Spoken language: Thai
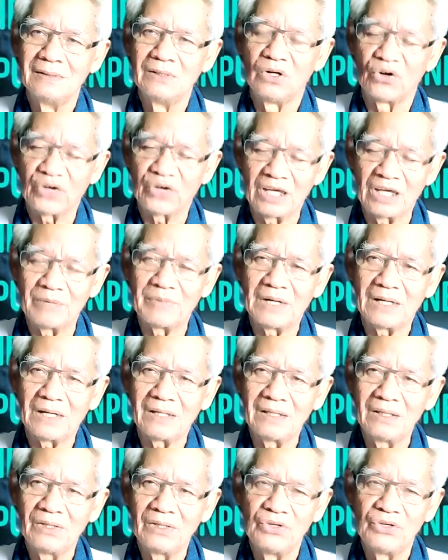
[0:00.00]
โอเคไหม
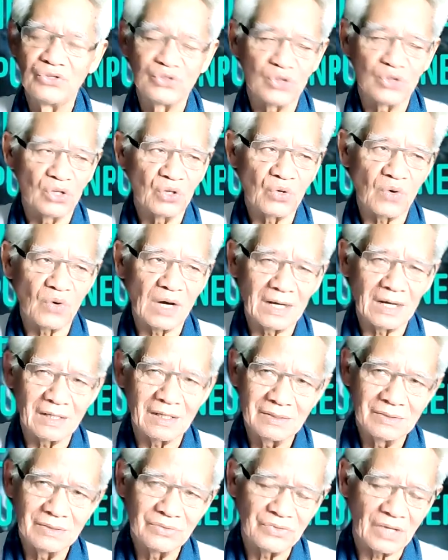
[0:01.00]
จนกว่า
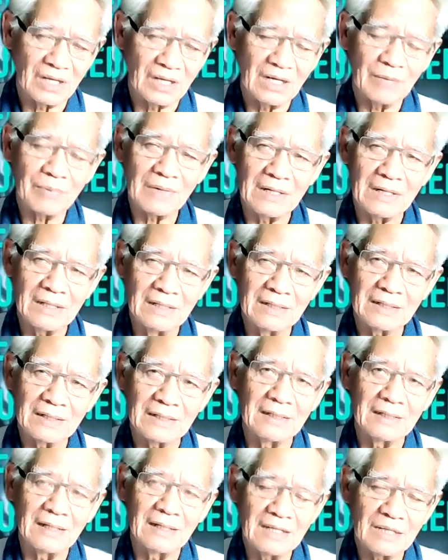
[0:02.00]
จรับคลีนเค
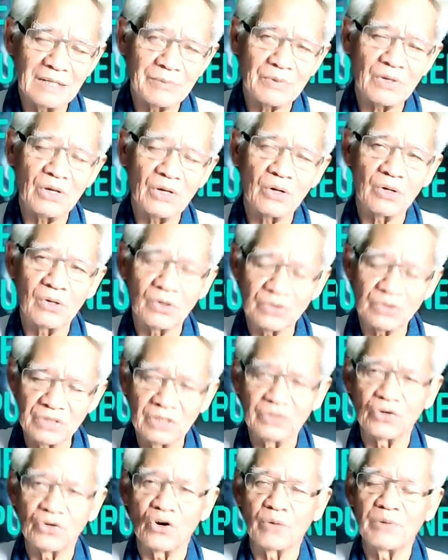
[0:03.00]
ลียร์ให้เรียบร้อยจึ
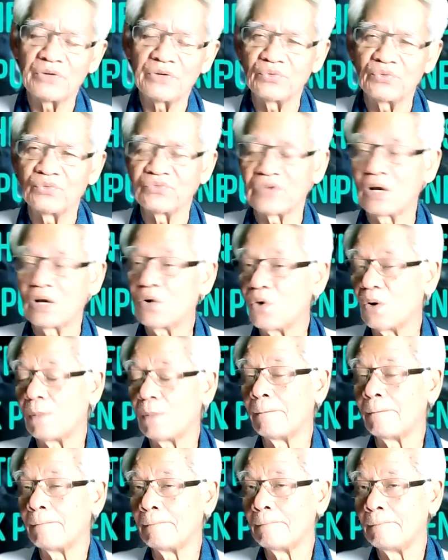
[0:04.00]
งออกมาสู่สังคม
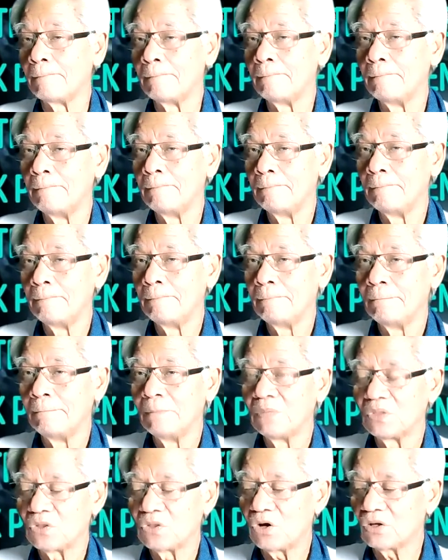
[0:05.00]

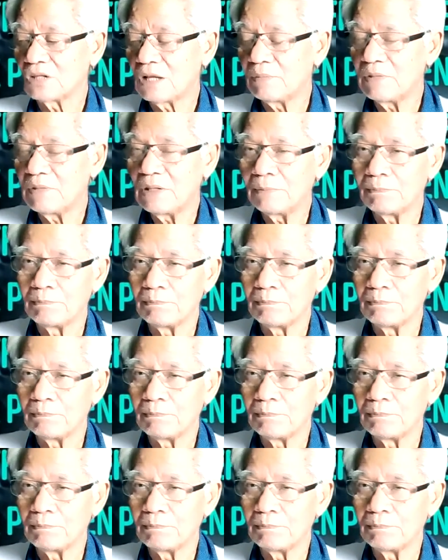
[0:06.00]
ต้องทำให้